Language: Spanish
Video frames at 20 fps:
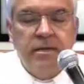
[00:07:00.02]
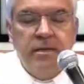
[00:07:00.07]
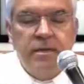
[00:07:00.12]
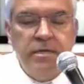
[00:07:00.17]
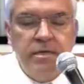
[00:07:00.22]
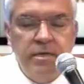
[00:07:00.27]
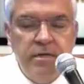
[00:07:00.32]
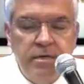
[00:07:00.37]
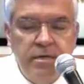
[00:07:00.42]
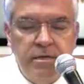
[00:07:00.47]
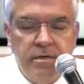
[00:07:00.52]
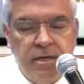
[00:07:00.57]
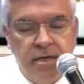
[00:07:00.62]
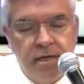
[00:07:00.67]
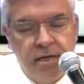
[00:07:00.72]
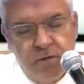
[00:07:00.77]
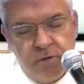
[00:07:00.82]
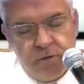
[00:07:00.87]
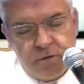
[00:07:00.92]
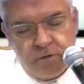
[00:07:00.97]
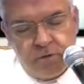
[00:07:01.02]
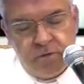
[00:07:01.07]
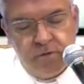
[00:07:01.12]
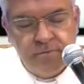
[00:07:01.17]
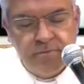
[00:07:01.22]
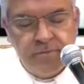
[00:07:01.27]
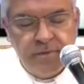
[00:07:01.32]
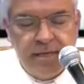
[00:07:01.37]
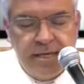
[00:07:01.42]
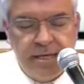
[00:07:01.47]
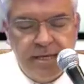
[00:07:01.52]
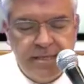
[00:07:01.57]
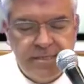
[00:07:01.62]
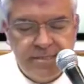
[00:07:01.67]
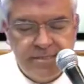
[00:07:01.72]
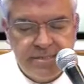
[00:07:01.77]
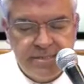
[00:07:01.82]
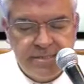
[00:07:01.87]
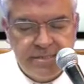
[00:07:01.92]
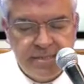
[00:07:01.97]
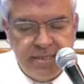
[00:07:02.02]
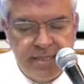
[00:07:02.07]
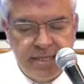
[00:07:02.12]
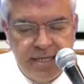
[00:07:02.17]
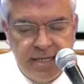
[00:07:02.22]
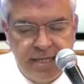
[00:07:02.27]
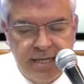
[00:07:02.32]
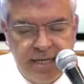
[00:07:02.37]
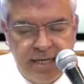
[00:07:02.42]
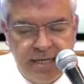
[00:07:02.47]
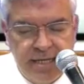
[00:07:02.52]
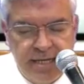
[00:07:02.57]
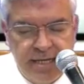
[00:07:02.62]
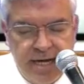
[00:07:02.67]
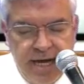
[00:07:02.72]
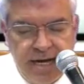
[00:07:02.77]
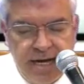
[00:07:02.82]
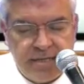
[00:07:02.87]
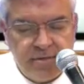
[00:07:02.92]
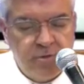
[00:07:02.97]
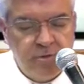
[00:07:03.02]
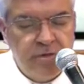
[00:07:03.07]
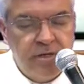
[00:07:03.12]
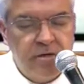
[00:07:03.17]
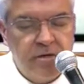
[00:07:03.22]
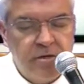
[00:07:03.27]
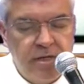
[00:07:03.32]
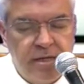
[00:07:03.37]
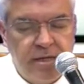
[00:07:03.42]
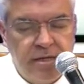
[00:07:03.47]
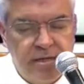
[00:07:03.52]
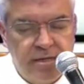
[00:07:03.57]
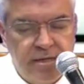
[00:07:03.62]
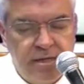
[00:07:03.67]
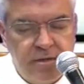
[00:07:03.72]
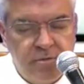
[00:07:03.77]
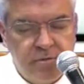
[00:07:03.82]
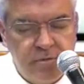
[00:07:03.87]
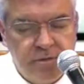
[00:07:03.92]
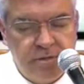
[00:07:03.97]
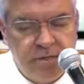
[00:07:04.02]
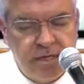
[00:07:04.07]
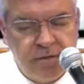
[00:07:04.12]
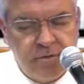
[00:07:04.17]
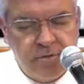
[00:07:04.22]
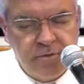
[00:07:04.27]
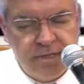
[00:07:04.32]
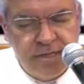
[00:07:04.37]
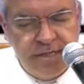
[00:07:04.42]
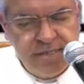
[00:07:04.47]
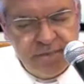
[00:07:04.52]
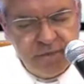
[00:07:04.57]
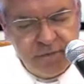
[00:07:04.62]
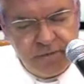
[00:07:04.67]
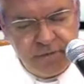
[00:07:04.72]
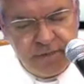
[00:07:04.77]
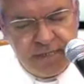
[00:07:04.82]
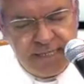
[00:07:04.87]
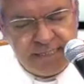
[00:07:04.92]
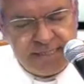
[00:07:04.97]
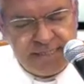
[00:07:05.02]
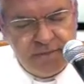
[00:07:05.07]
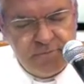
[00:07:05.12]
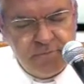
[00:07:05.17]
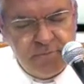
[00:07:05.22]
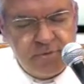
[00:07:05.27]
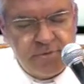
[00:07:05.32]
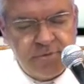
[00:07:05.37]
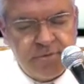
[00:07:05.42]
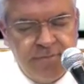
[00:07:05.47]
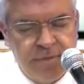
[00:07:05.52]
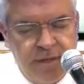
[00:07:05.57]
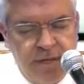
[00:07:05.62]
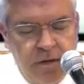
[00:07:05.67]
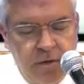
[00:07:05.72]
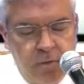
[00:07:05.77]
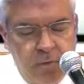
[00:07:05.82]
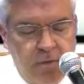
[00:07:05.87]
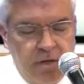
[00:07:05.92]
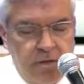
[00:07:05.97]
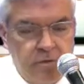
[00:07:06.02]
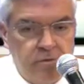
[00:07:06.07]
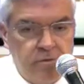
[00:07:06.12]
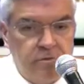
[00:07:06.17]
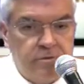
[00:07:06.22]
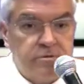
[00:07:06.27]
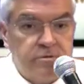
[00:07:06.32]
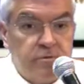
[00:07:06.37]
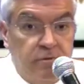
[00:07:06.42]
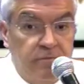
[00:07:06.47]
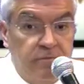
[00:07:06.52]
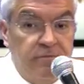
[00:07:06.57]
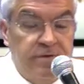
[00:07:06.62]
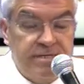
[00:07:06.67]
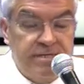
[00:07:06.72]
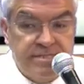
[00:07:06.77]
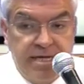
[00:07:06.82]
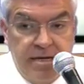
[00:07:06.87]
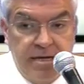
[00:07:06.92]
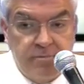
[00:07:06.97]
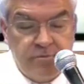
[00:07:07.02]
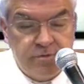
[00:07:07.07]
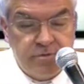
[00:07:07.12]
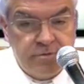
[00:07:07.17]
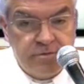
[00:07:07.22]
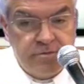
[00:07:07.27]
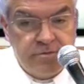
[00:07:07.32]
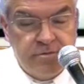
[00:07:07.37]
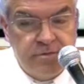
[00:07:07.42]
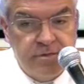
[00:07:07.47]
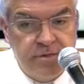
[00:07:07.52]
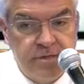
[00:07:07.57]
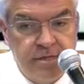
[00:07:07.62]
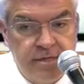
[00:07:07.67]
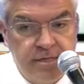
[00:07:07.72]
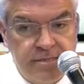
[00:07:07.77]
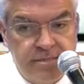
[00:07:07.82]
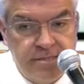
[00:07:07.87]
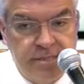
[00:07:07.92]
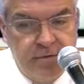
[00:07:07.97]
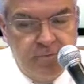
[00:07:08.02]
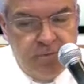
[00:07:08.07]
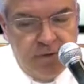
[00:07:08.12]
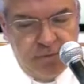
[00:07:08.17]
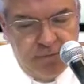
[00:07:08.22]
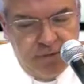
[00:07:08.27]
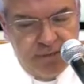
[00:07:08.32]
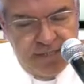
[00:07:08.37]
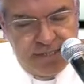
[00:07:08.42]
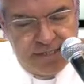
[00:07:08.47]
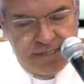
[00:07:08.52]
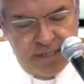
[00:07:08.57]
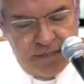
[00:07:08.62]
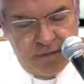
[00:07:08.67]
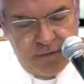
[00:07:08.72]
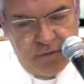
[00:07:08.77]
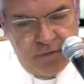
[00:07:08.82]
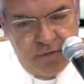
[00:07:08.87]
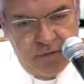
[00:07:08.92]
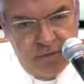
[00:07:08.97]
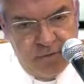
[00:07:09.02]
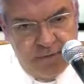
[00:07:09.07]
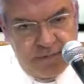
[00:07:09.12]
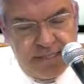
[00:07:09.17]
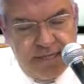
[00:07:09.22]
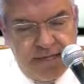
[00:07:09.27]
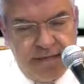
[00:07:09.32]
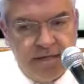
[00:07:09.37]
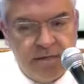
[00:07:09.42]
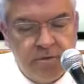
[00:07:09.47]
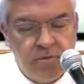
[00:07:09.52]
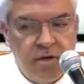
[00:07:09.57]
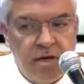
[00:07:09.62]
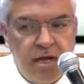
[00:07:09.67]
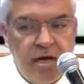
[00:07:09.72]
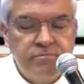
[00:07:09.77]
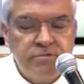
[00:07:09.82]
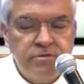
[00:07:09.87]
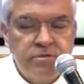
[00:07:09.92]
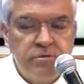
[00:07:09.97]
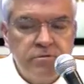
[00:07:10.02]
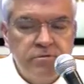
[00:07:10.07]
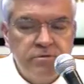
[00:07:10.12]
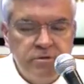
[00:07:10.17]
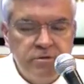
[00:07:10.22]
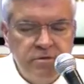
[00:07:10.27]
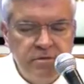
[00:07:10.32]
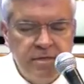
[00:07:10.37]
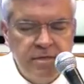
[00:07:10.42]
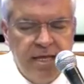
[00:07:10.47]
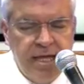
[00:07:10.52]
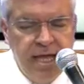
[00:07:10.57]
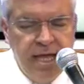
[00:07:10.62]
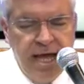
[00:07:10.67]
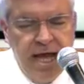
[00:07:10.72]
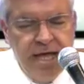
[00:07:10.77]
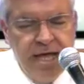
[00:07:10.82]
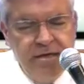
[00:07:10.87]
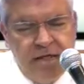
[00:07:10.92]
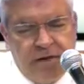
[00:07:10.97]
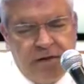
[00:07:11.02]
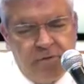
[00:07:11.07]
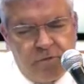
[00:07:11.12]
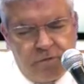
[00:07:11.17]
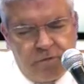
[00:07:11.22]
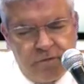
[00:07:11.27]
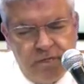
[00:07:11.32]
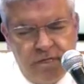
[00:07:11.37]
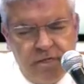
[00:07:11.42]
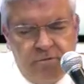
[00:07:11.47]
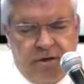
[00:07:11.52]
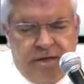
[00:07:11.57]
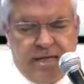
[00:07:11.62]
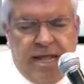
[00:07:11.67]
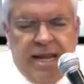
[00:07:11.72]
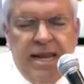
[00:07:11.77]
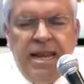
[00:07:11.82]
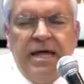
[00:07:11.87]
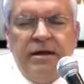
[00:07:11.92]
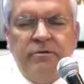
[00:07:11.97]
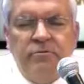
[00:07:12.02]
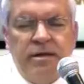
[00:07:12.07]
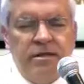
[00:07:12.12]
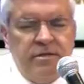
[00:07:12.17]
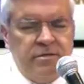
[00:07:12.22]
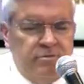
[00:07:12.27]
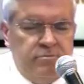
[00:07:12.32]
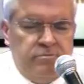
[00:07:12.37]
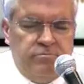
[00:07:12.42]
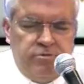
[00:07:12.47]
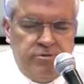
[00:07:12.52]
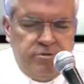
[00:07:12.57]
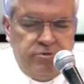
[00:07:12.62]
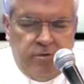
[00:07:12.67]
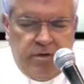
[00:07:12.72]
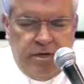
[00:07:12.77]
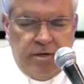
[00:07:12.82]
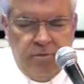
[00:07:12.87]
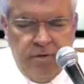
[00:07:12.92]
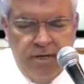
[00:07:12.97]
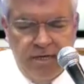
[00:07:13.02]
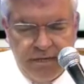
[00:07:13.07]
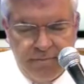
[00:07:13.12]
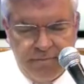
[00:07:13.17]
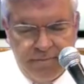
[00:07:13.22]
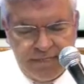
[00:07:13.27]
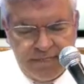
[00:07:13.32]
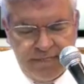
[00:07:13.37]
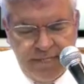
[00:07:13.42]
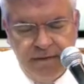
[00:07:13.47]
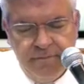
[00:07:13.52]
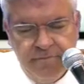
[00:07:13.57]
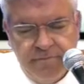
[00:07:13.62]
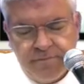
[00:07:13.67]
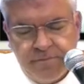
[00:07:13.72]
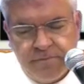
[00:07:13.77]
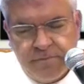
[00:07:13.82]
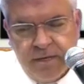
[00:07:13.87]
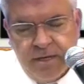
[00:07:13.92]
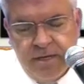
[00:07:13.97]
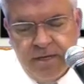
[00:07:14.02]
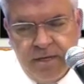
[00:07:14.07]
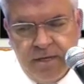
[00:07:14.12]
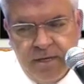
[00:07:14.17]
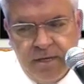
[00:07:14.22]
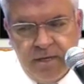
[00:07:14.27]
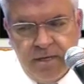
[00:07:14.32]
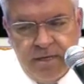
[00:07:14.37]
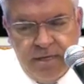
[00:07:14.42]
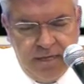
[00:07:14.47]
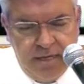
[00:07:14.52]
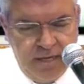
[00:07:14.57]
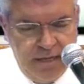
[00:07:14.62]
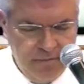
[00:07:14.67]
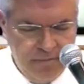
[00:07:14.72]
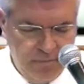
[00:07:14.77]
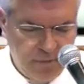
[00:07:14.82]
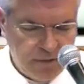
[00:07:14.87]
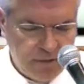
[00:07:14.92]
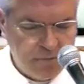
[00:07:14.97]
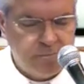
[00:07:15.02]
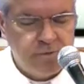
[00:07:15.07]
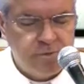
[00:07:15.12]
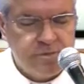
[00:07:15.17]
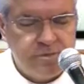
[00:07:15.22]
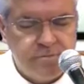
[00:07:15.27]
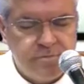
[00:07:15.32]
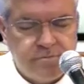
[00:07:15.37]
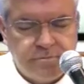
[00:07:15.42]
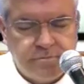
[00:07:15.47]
Y el otro es el acto de, eh, contrición que hacemos cuando nos confesamos. ¿sí? Cuando el sacerdote no está dando la absolución, hay el cortito, hay el largo, pues yo hago el que me sé. Y que, bueno, pues